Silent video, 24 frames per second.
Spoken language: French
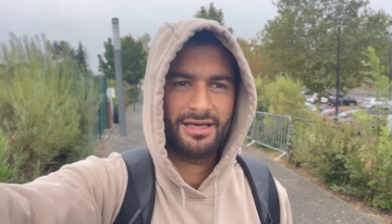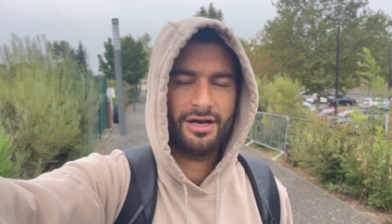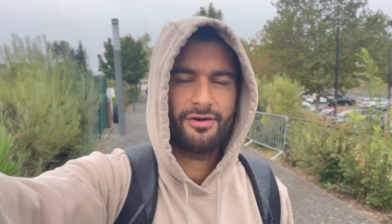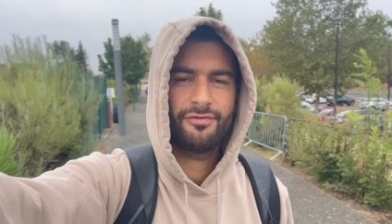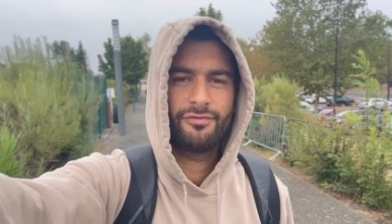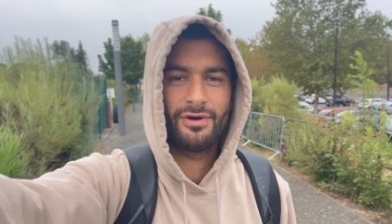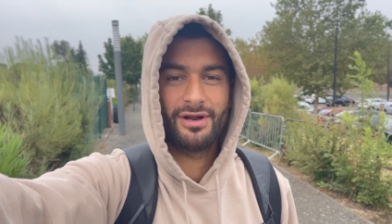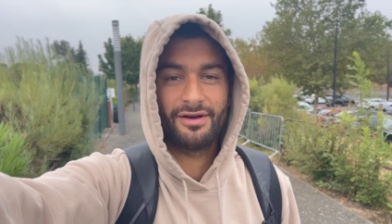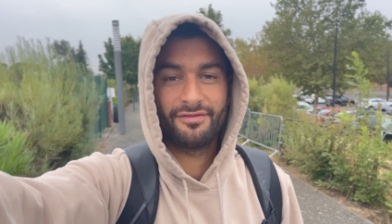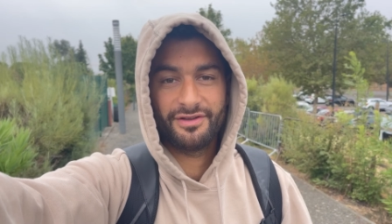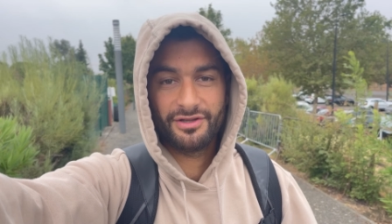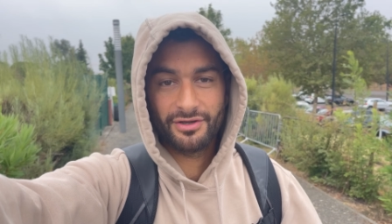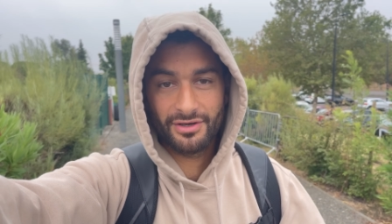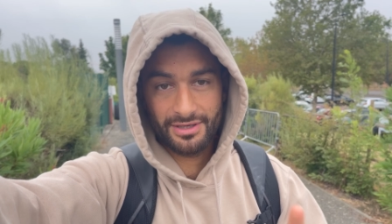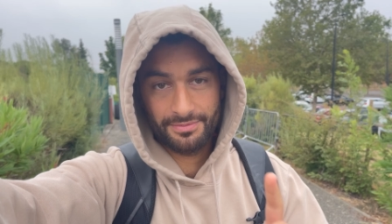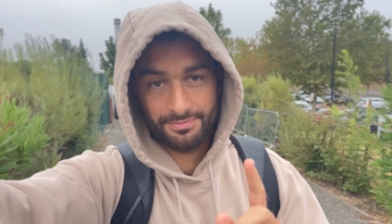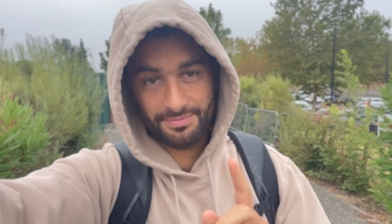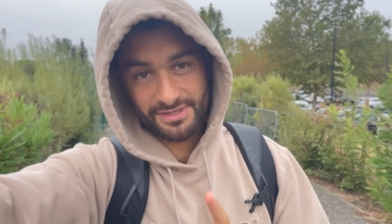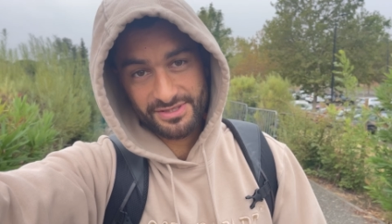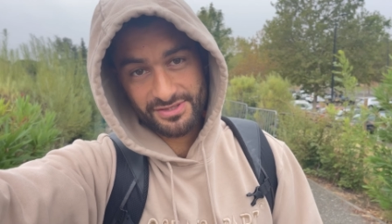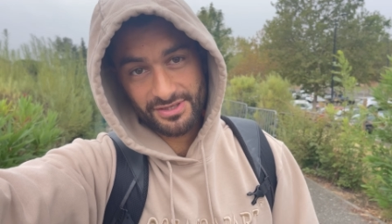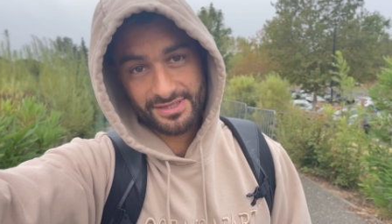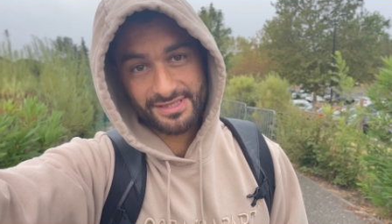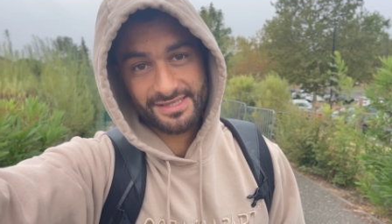vous l'avez dans
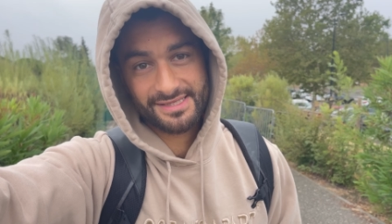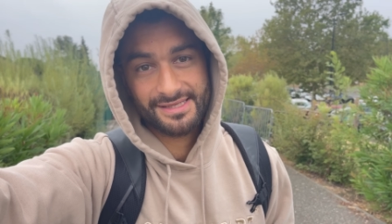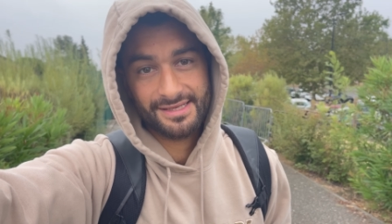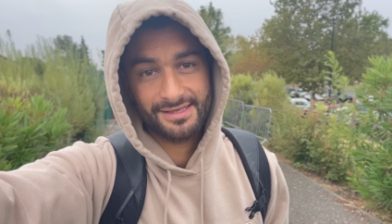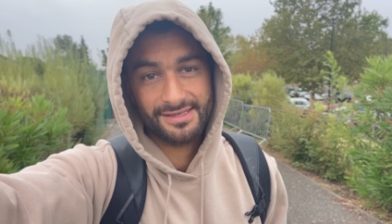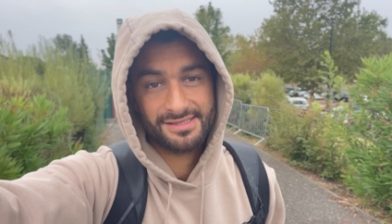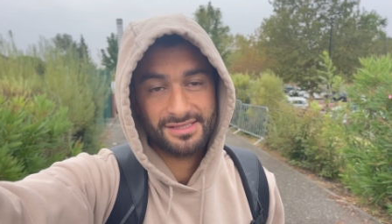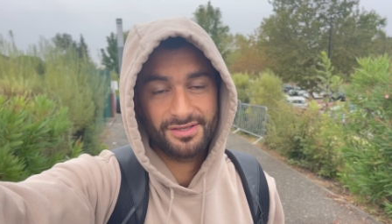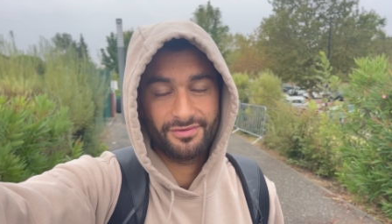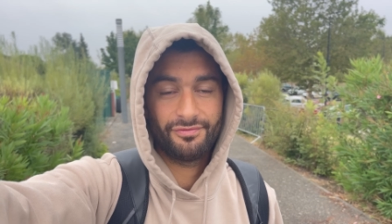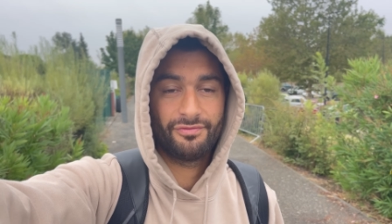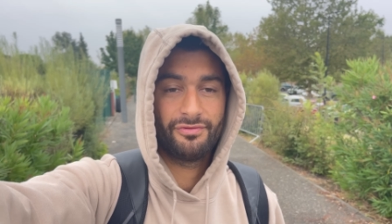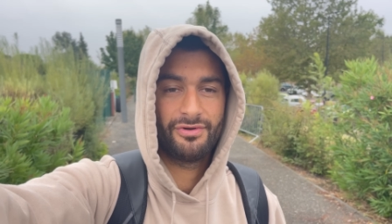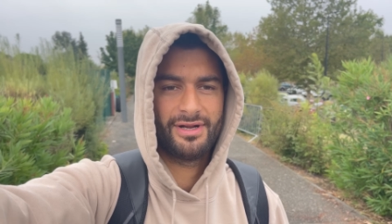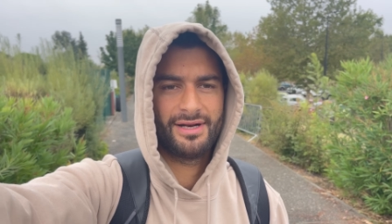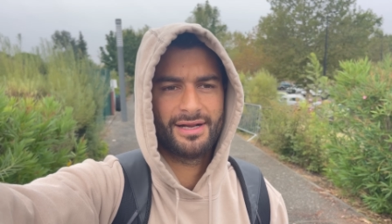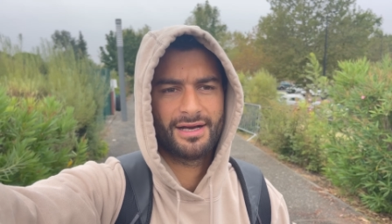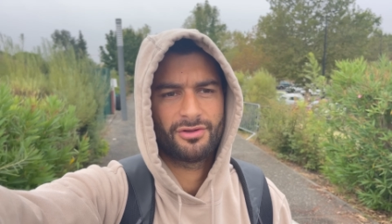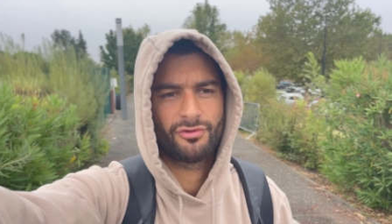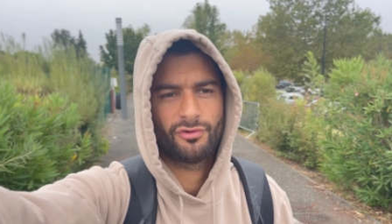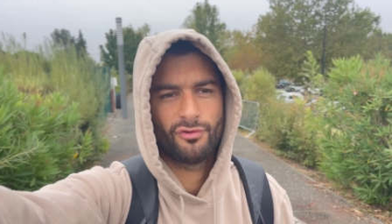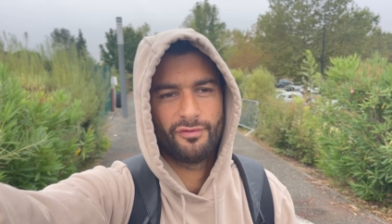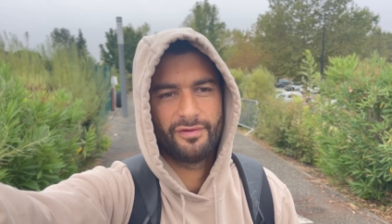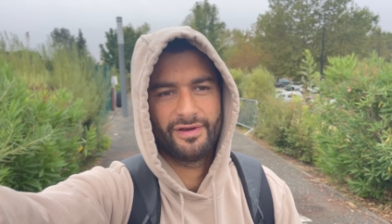l'épisode 5 si vous voulez la
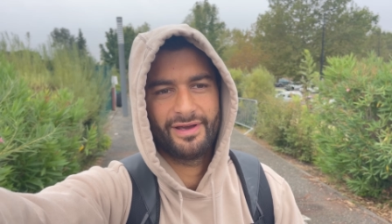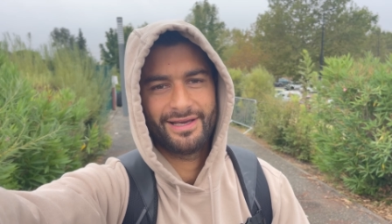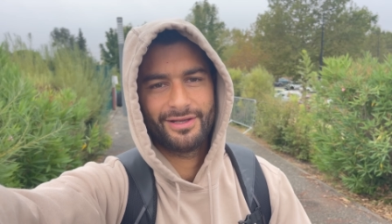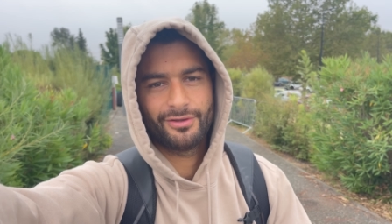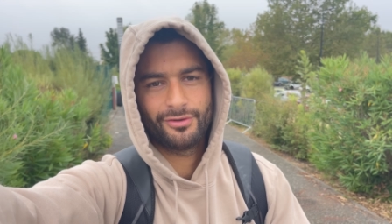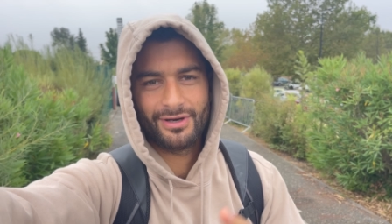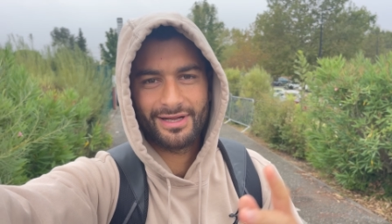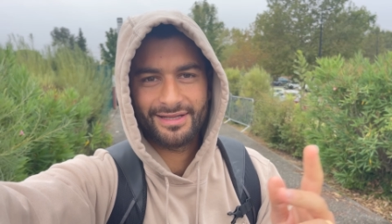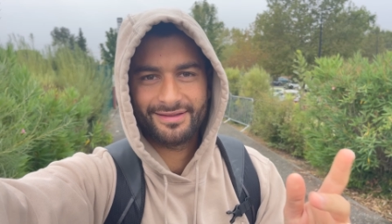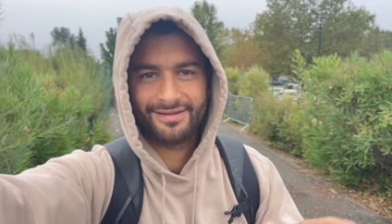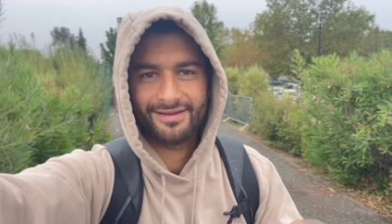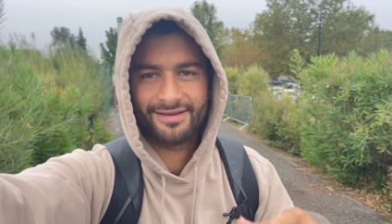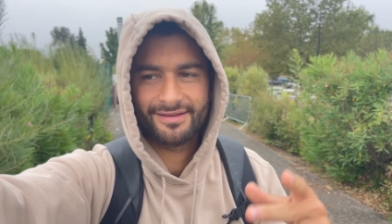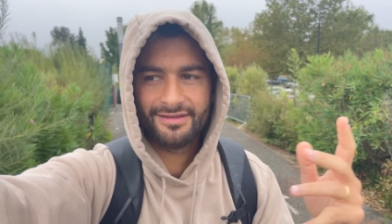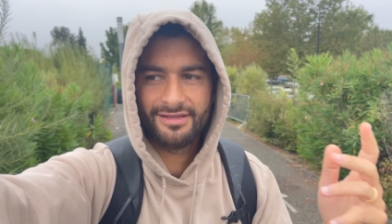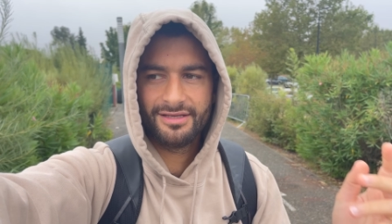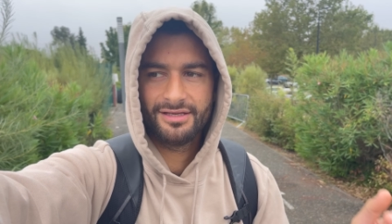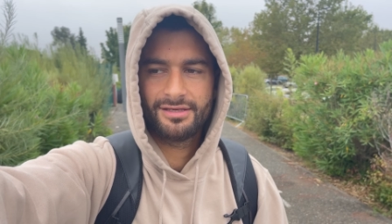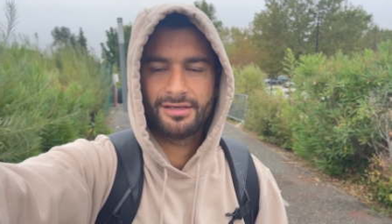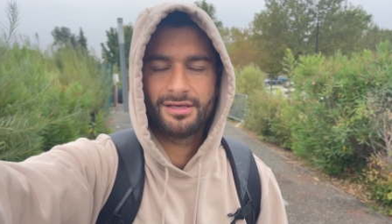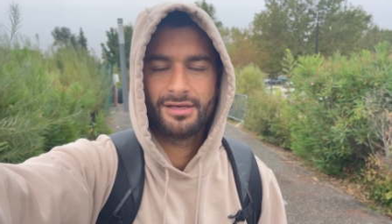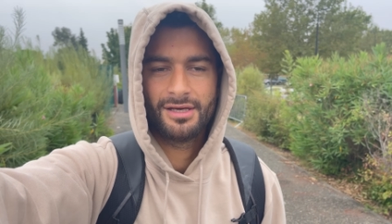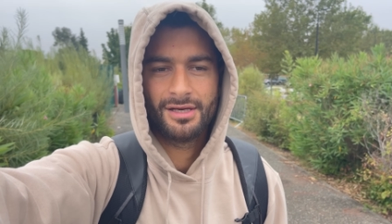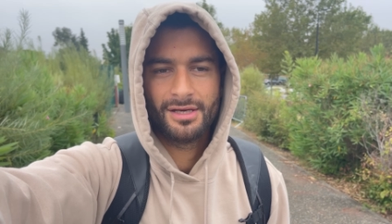retrouver avec de la
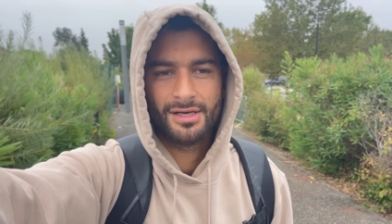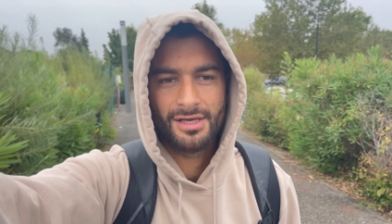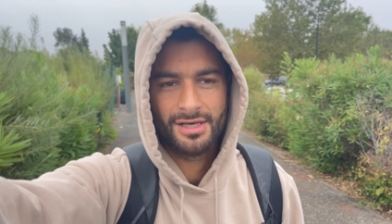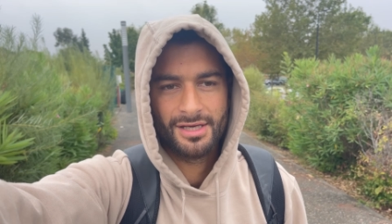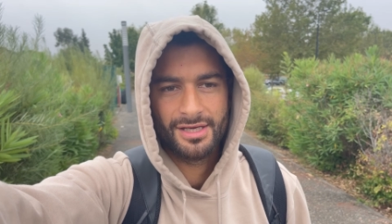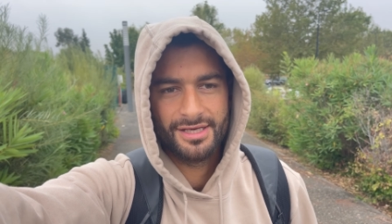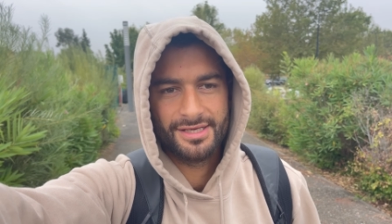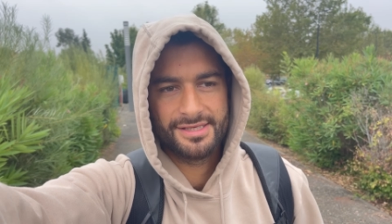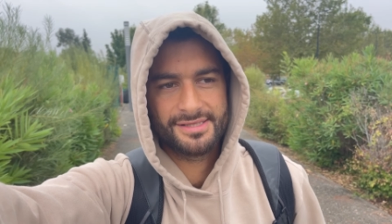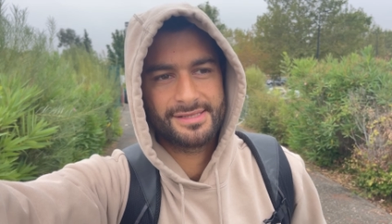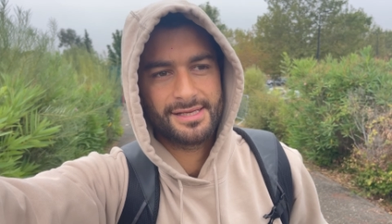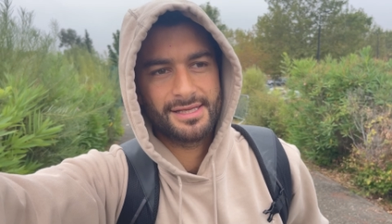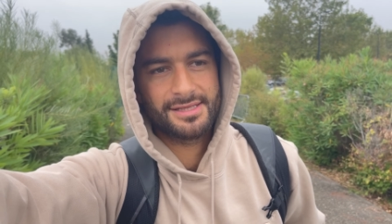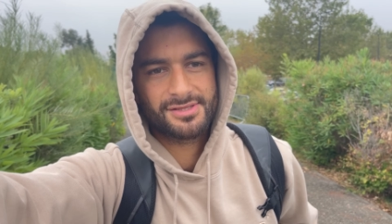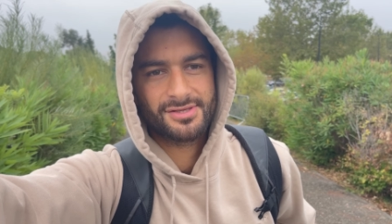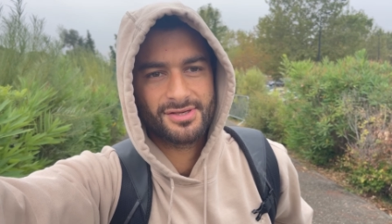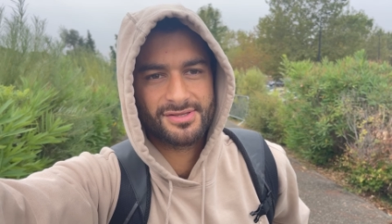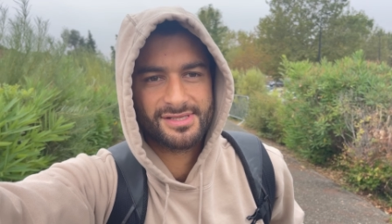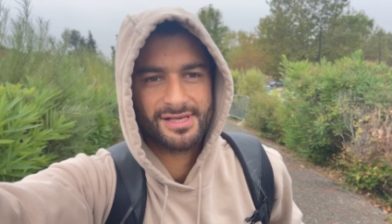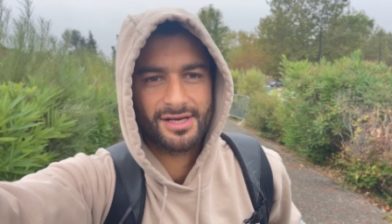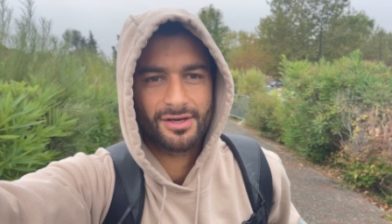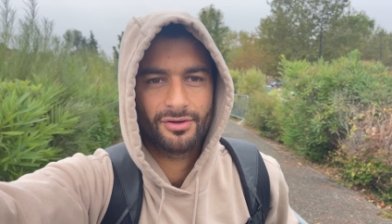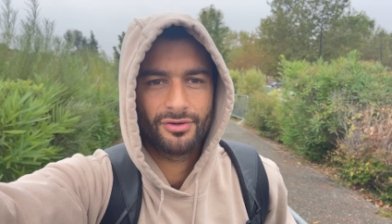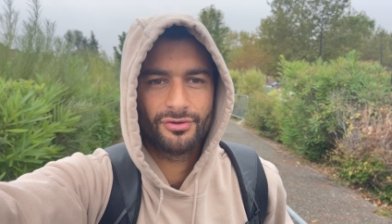technique et
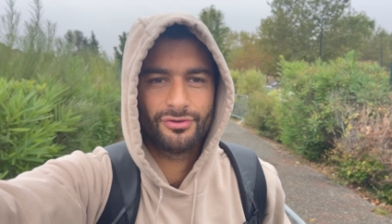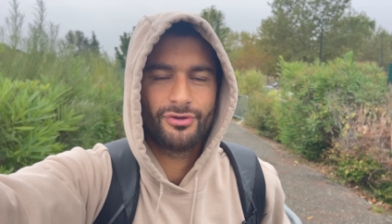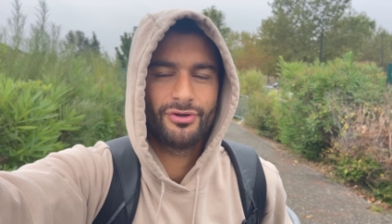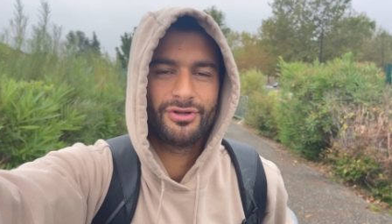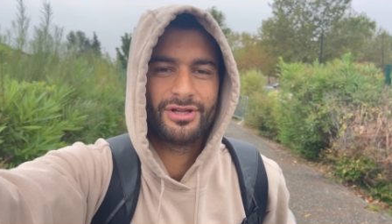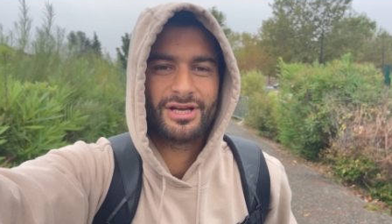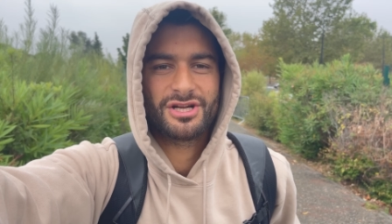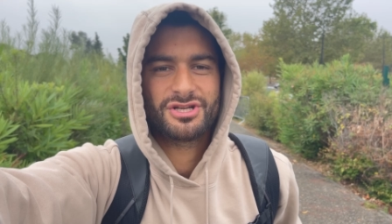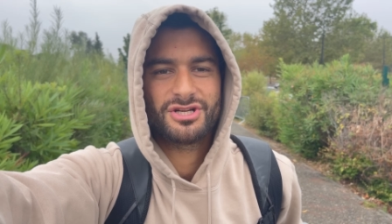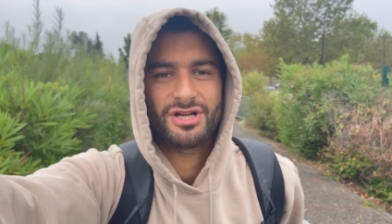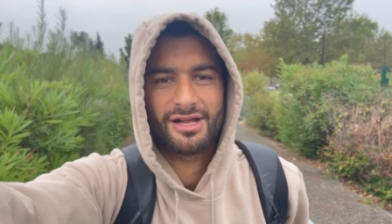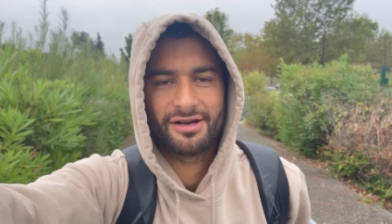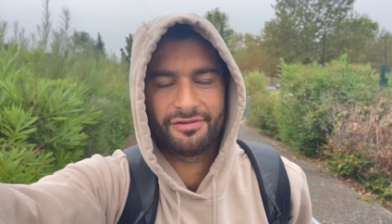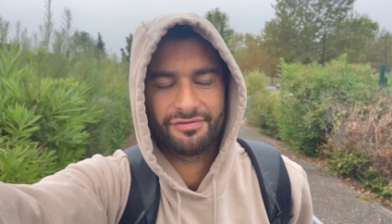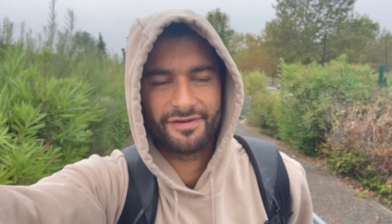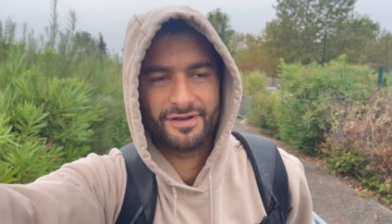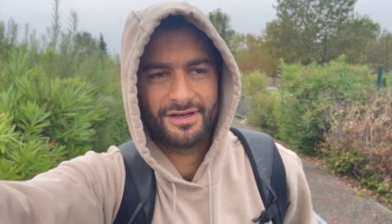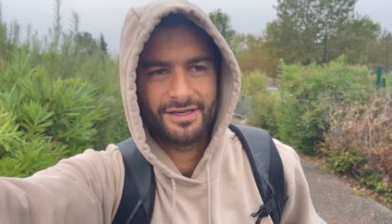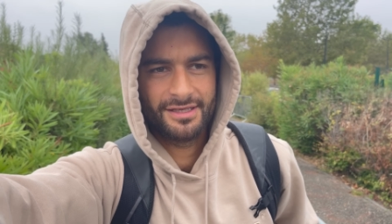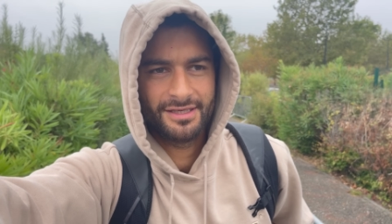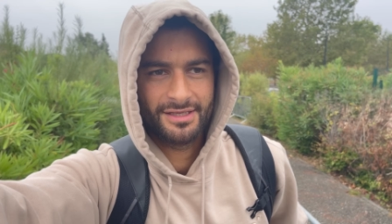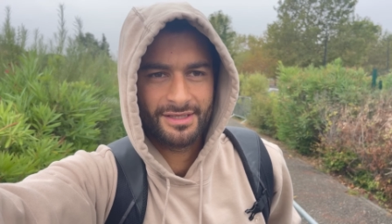750 de nage à la fin.